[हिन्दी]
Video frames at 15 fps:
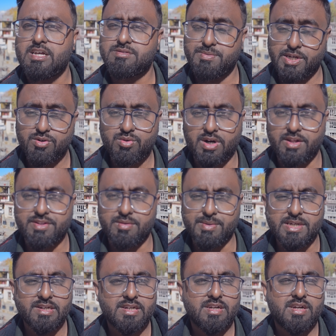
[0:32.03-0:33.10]
आज मैं हूँ काजा में
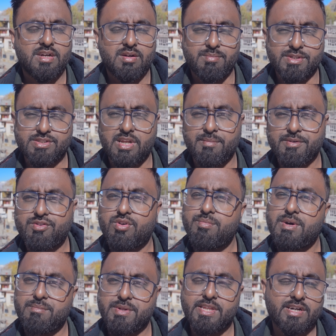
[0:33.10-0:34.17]
पिछले एपिसोड
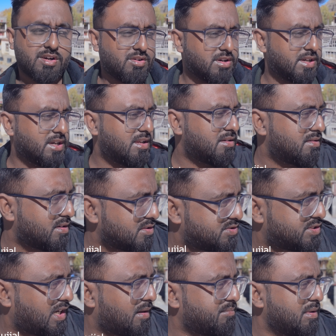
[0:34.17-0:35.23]
में आपने देखा होगा कि
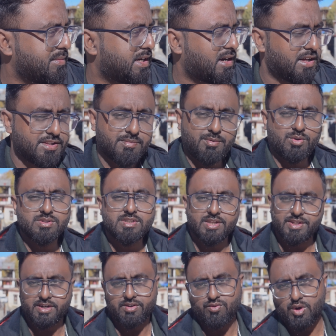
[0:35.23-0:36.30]
शाम में मैं काजा पहुँच गया
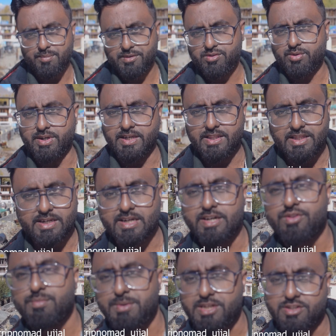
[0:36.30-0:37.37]
था अगर वो एपिसोड नहीं देखा है
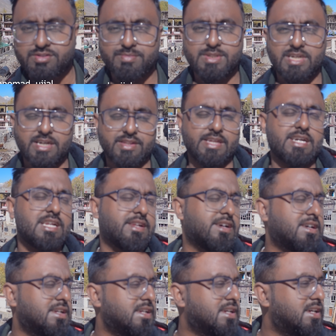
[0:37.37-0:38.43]
तो प्लेलिस्ट में जाके देख लेना
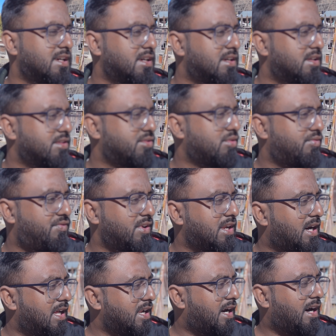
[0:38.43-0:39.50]
सो so,
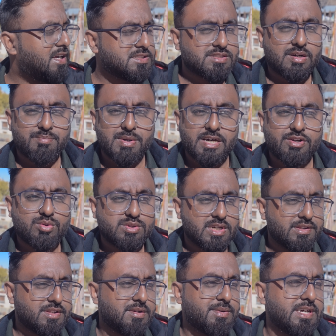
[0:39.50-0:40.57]
फिलहाल आज का प्लान कुछ
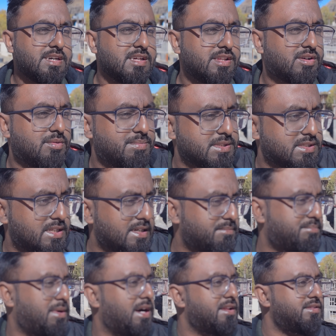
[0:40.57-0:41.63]
ऐसा है भाई कि देखो पिछले
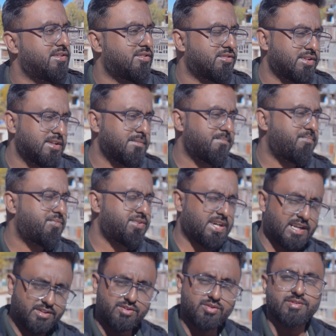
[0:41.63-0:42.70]
पाँच दिनों से
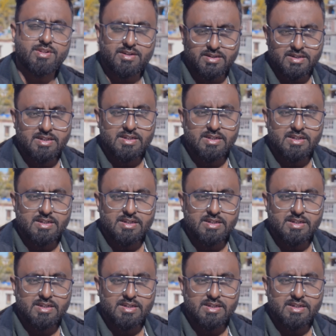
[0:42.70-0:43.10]
चार दिनों से